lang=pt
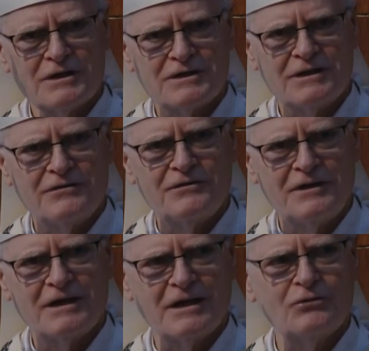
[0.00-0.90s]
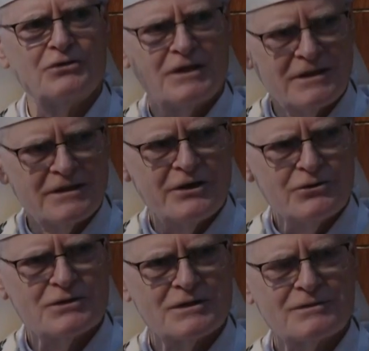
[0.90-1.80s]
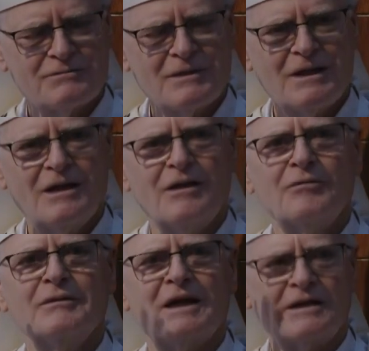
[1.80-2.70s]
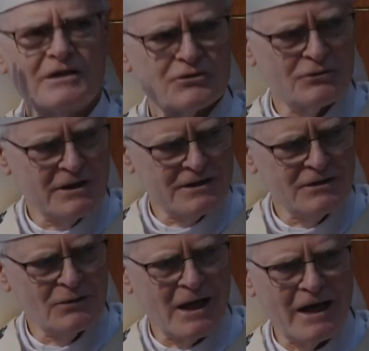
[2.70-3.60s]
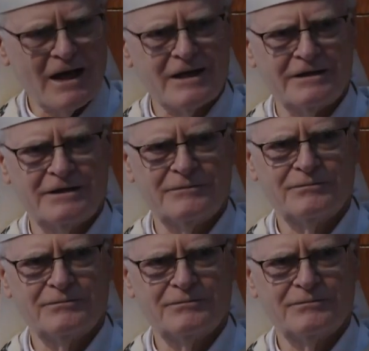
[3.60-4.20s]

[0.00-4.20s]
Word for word: significa o dia de Deus da ressurreição da carne.